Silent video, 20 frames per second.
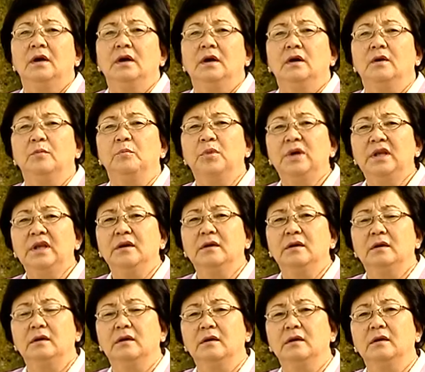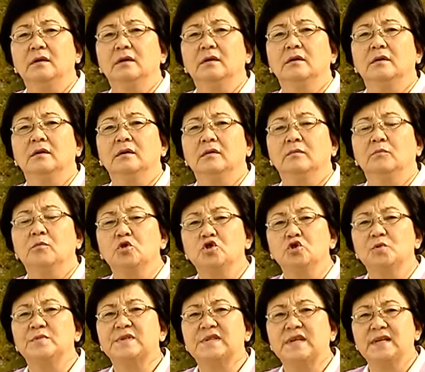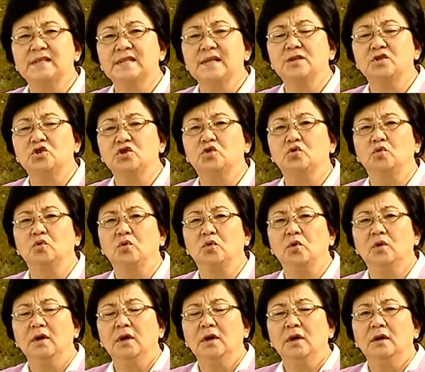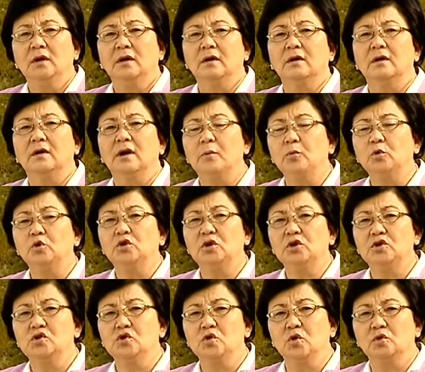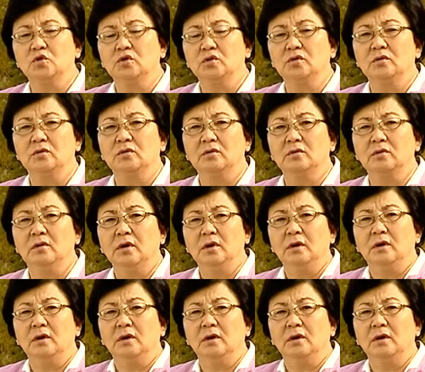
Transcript: Мы Э, можем сказать, что э, работа идет э,